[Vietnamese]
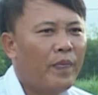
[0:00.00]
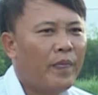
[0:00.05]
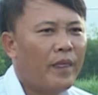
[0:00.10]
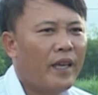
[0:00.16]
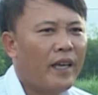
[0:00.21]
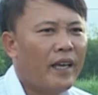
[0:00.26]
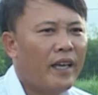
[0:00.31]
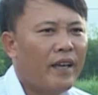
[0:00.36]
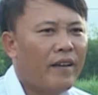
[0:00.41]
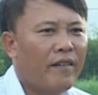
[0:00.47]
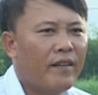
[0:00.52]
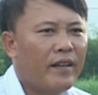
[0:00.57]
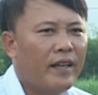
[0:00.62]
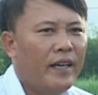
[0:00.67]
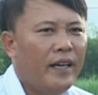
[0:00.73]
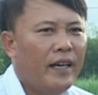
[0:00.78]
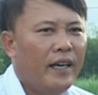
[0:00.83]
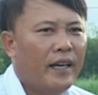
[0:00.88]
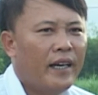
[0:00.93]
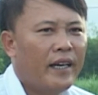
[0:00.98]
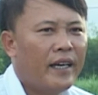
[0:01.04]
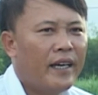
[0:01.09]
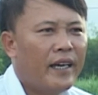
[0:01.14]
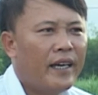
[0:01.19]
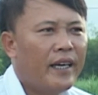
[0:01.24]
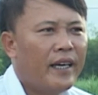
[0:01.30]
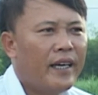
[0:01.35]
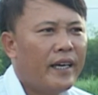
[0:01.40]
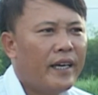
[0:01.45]
thì
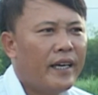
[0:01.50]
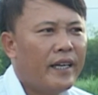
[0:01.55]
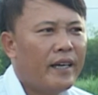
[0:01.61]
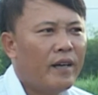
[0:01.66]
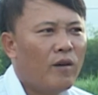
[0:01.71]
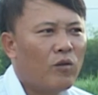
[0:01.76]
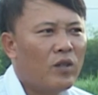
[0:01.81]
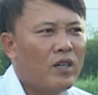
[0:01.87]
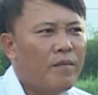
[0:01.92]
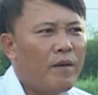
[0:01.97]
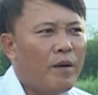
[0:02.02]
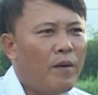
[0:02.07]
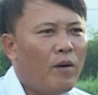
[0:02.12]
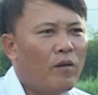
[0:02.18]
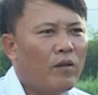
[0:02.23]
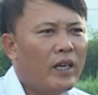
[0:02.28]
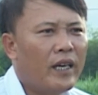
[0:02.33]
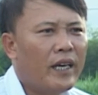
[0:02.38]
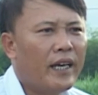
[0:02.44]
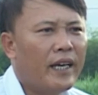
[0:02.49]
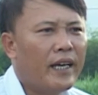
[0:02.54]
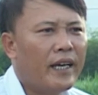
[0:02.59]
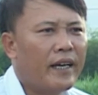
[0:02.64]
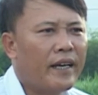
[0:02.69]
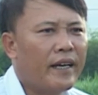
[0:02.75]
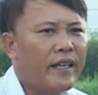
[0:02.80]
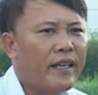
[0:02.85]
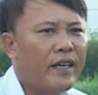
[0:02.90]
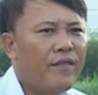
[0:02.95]
khi đầu tư máy móc thì
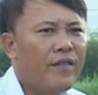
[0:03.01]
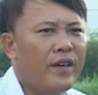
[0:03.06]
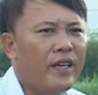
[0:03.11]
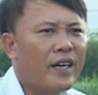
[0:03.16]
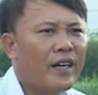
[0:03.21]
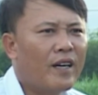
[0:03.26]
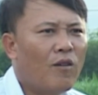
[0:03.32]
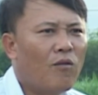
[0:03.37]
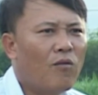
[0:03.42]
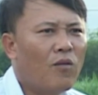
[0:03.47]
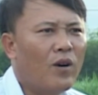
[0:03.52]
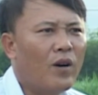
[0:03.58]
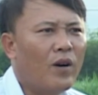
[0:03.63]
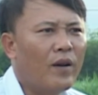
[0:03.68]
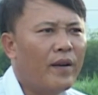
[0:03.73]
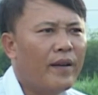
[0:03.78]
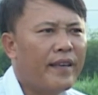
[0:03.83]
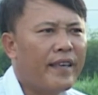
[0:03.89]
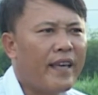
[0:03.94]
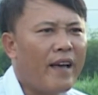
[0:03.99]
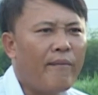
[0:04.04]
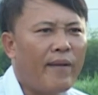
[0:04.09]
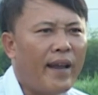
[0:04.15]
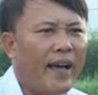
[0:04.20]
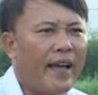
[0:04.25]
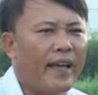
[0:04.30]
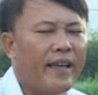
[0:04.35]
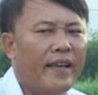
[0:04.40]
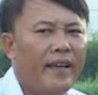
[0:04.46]
cái chi phí nhân công nó giảm
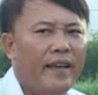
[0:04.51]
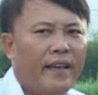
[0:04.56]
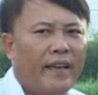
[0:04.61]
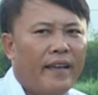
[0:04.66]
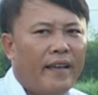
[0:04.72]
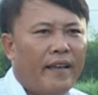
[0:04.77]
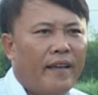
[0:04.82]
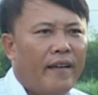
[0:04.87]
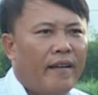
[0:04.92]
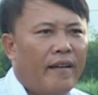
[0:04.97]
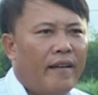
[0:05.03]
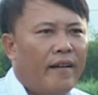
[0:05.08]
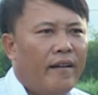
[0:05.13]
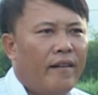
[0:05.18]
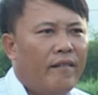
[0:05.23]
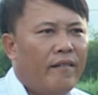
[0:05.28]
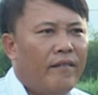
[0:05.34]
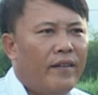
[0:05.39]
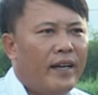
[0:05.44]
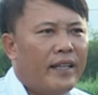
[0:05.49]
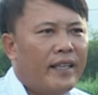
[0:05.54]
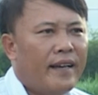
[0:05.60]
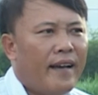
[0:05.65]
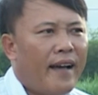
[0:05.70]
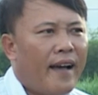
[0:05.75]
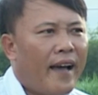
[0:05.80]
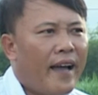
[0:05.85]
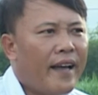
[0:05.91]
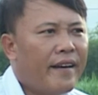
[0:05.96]
lại và thứ
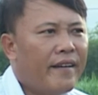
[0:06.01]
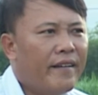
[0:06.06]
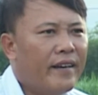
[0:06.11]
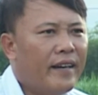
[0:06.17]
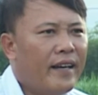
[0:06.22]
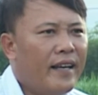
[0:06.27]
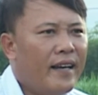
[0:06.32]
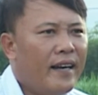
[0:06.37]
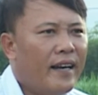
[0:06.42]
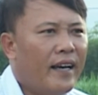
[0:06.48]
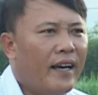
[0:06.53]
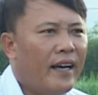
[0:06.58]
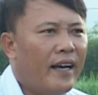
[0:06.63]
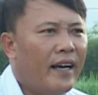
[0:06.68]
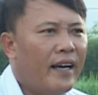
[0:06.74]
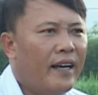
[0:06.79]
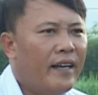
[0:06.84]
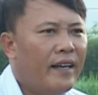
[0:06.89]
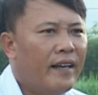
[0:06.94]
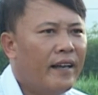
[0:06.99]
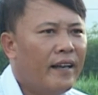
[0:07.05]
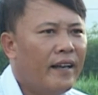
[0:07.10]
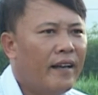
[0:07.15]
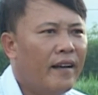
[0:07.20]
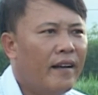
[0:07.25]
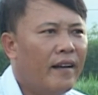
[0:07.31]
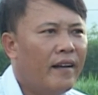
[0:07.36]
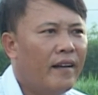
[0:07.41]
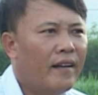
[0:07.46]
hai nữa là
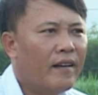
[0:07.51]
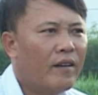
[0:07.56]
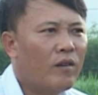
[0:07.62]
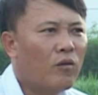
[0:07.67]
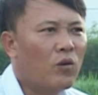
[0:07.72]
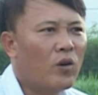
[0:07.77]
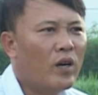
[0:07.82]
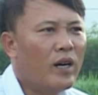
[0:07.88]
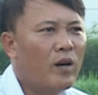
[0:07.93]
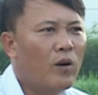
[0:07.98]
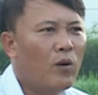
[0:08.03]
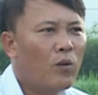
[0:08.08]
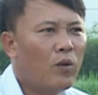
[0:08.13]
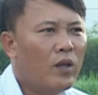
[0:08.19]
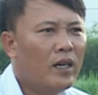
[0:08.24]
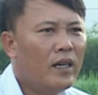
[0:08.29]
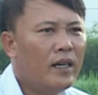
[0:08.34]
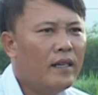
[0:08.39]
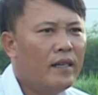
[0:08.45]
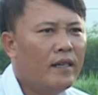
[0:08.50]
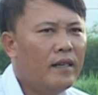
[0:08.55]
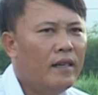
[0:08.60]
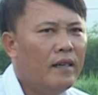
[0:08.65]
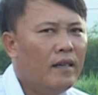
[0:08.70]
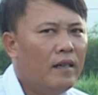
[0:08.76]
chúng tôi đã đầu tư